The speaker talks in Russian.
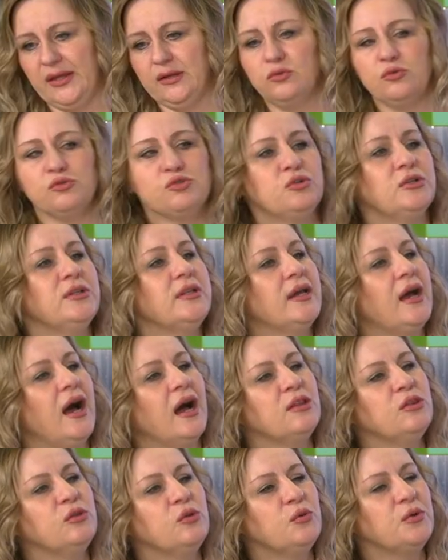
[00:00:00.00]
окруженная
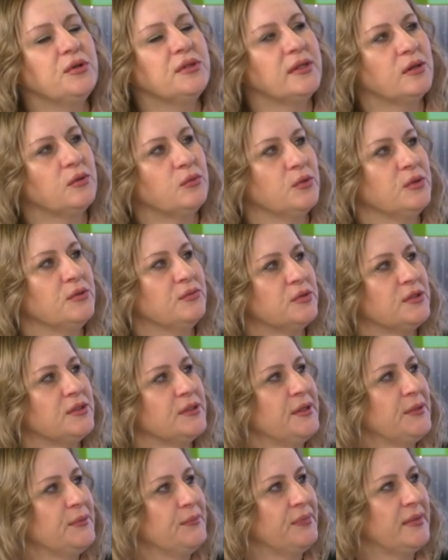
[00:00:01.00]
одной такой
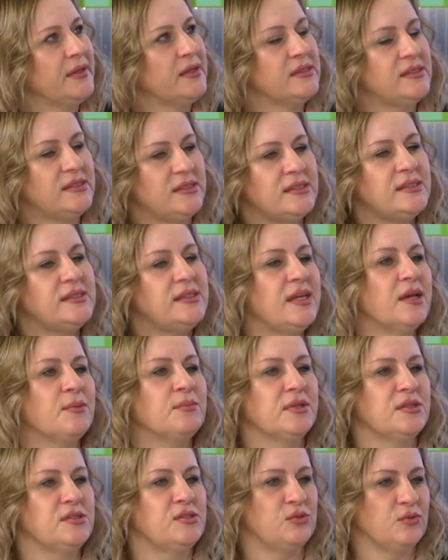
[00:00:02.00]
вот Э,
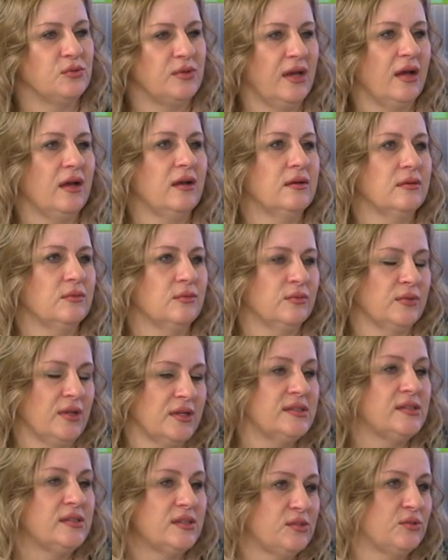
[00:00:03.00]
системностью, да, у
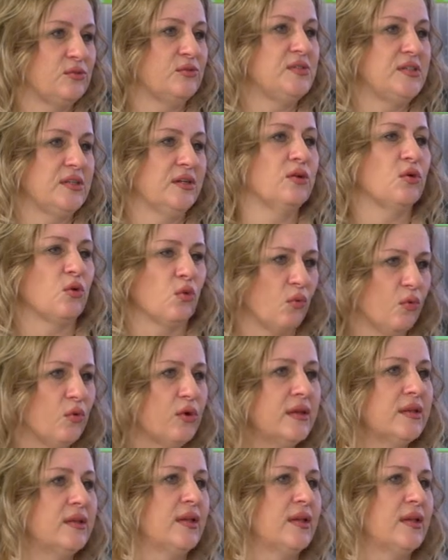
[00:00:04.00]
нас есть у всех роли,